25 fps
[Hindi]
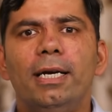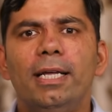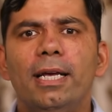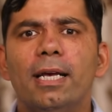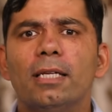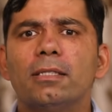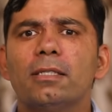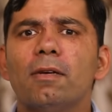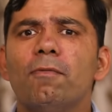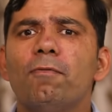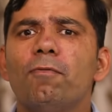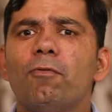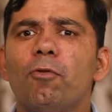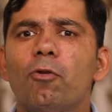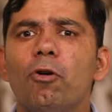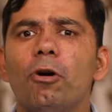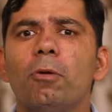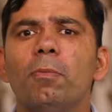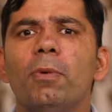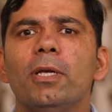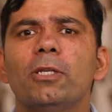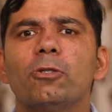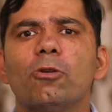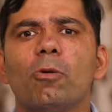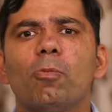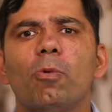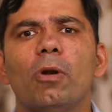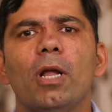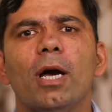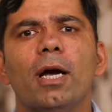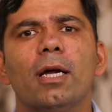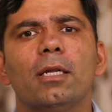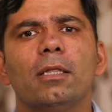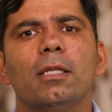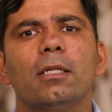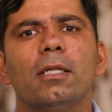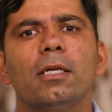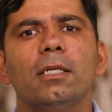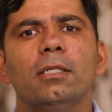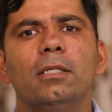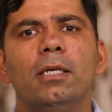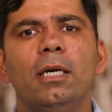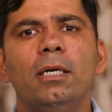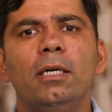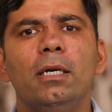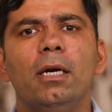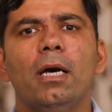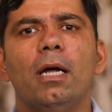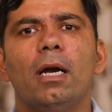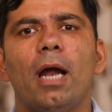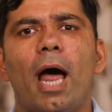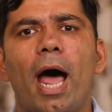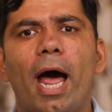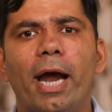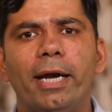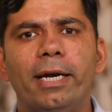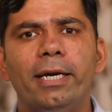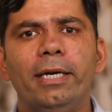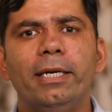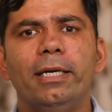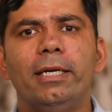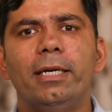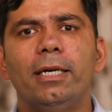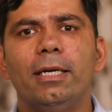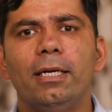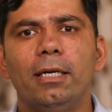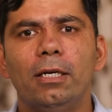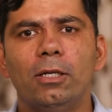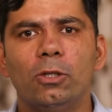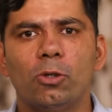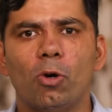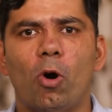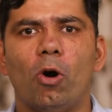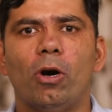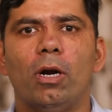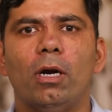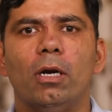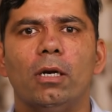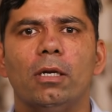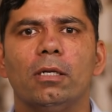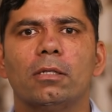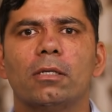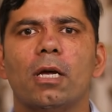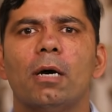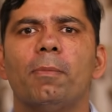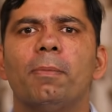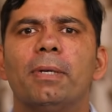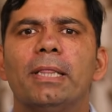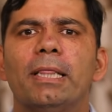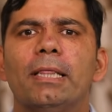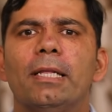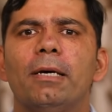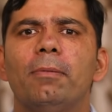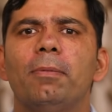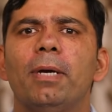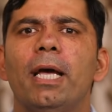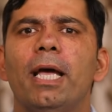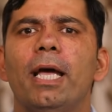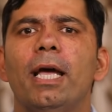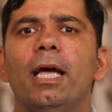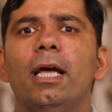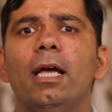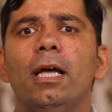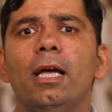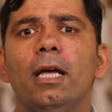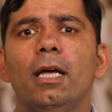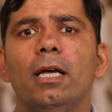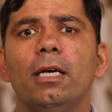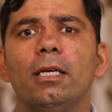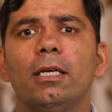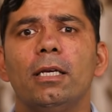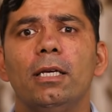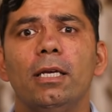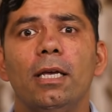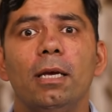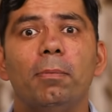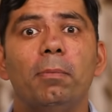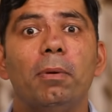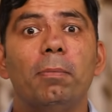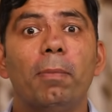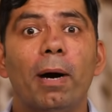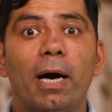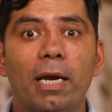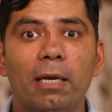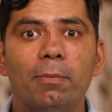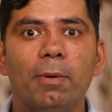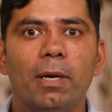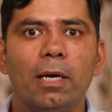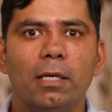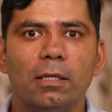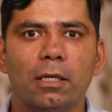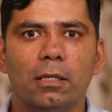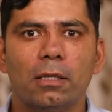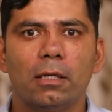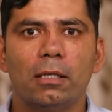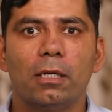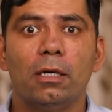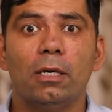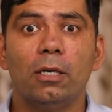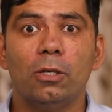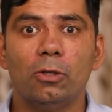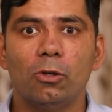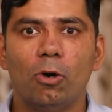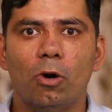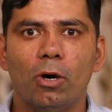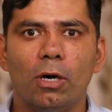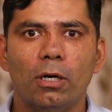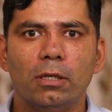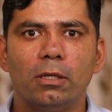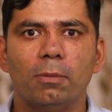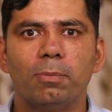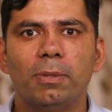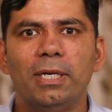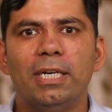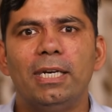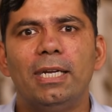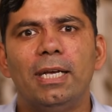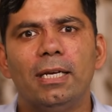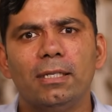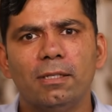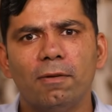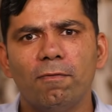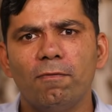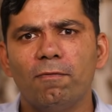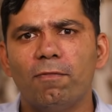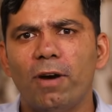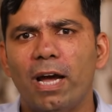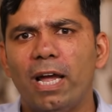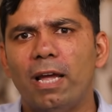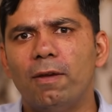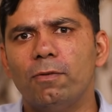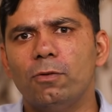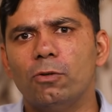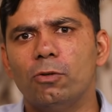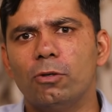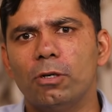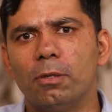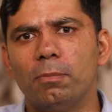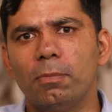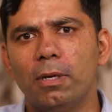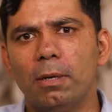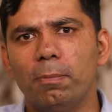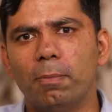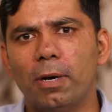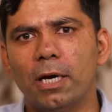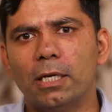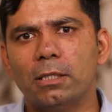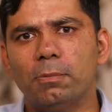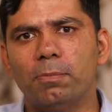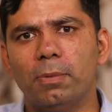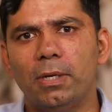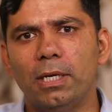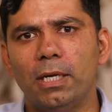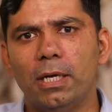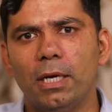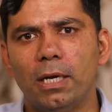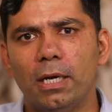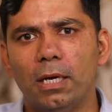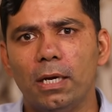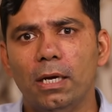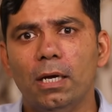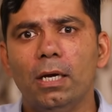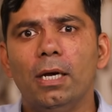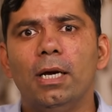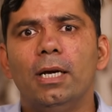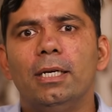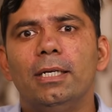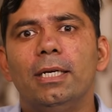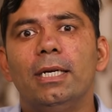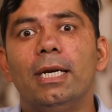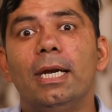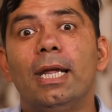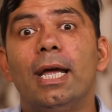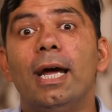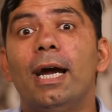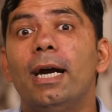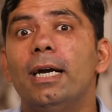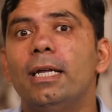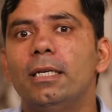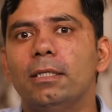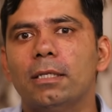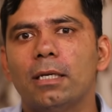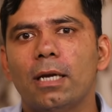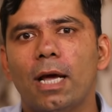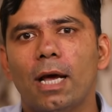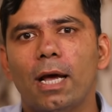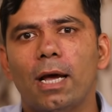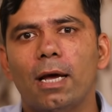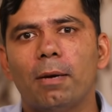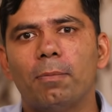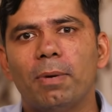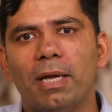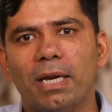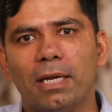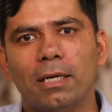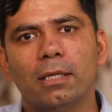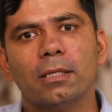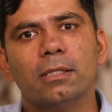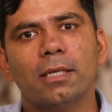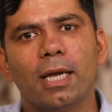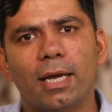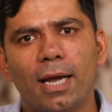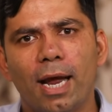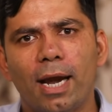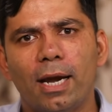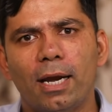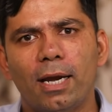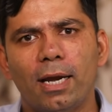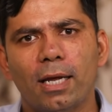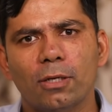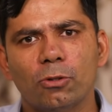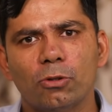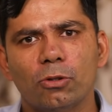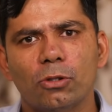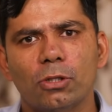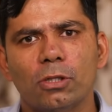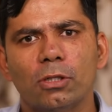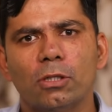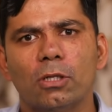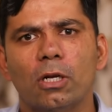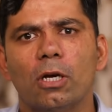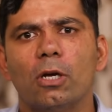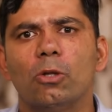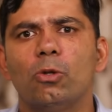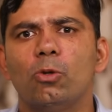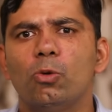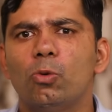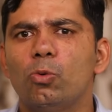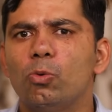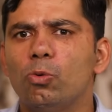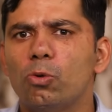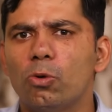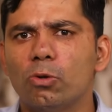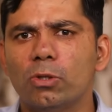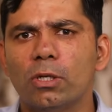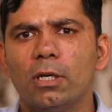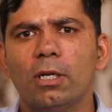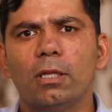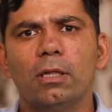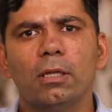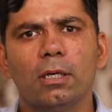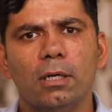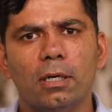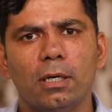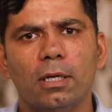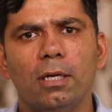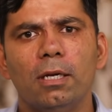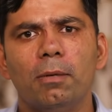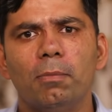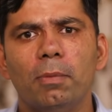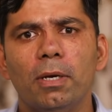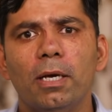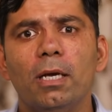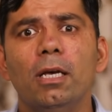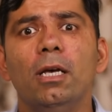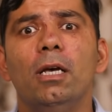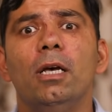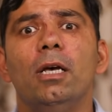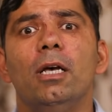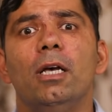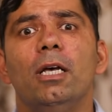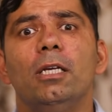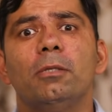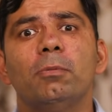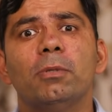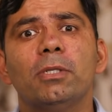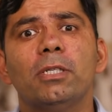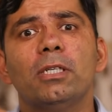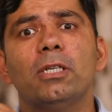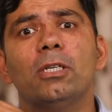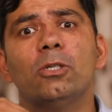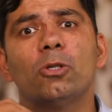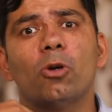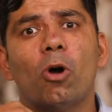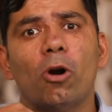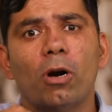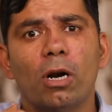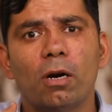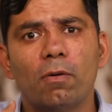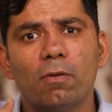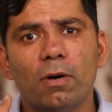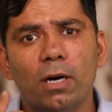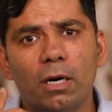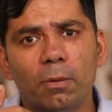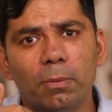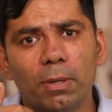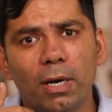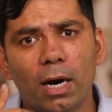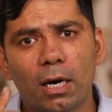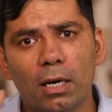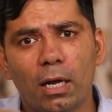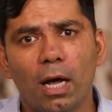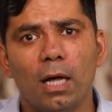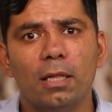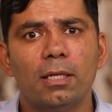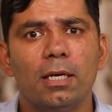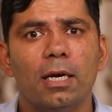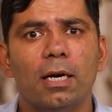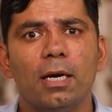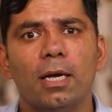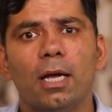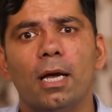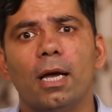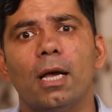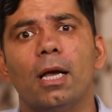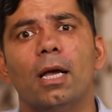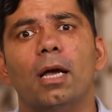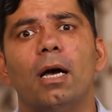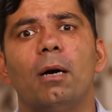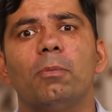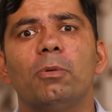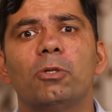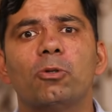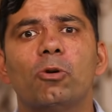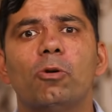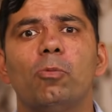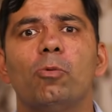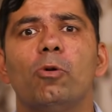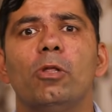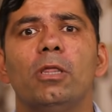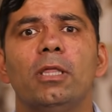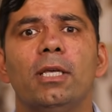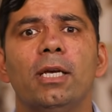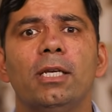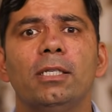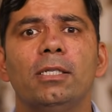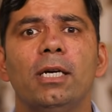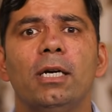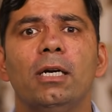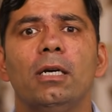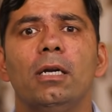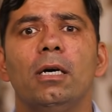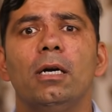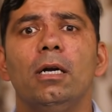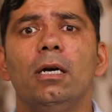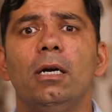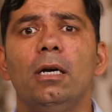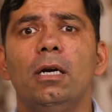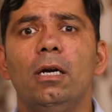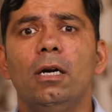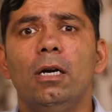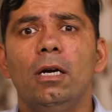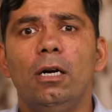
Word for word: डीएसएम फोर में इसको बोला करते थे जेंडर आइडेंटिटी डिसऑर्डर इसका मतलब है कि ये बीमारी माना जाता था डिसऑर्डर जबकि डीएसएम फाइव जो कि मेरे पास पड़ी है ये नया एडिशन आया है अमेरिकन साइकेट्रिक एसोसिएशन का 2013 में इसमें से डिसऑर्डर वर्ड भी हटा दिया गया है अब इसको बोलते हैं जेंडर